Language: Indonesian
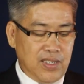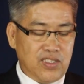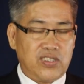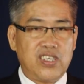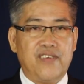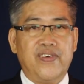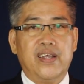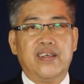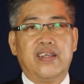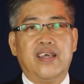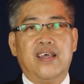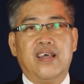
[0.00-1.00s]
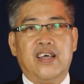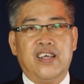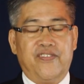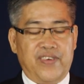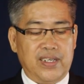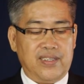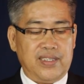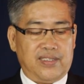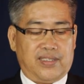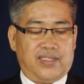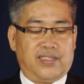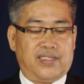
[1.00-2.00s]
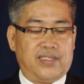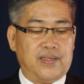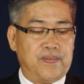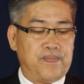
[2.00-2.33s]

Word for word: Seventh Day Adventist.